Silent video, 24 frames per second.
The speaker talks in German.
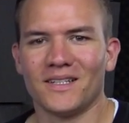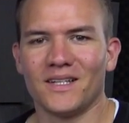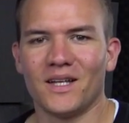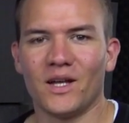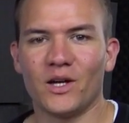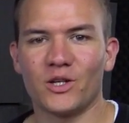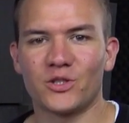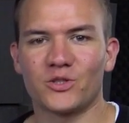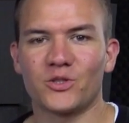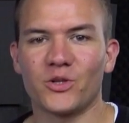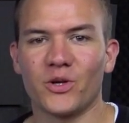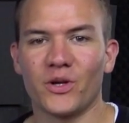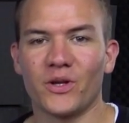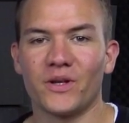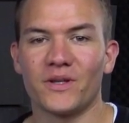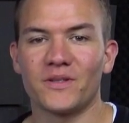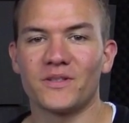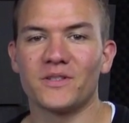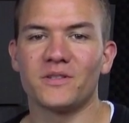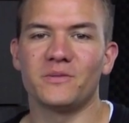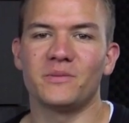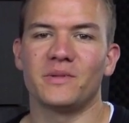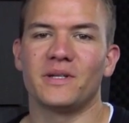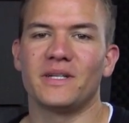Ja, Steuern
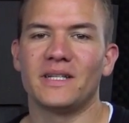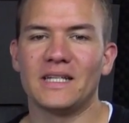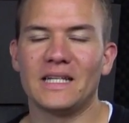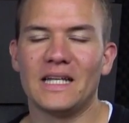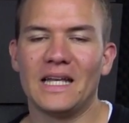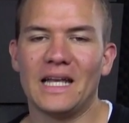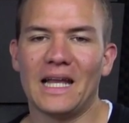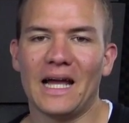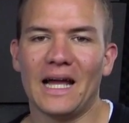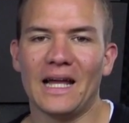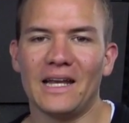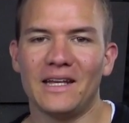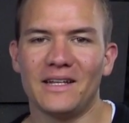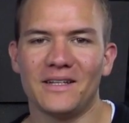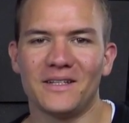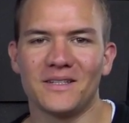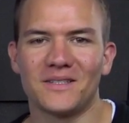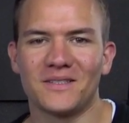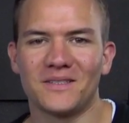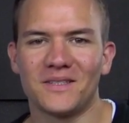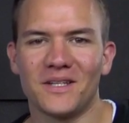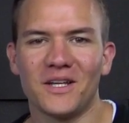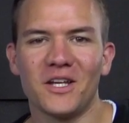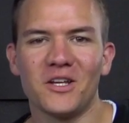ist immer ein
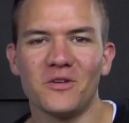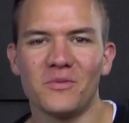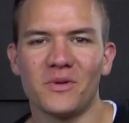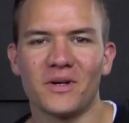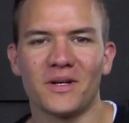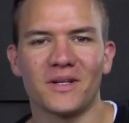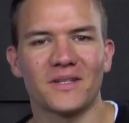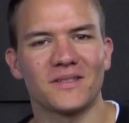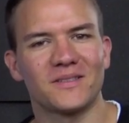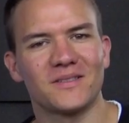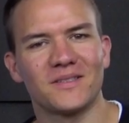leidiges Thema.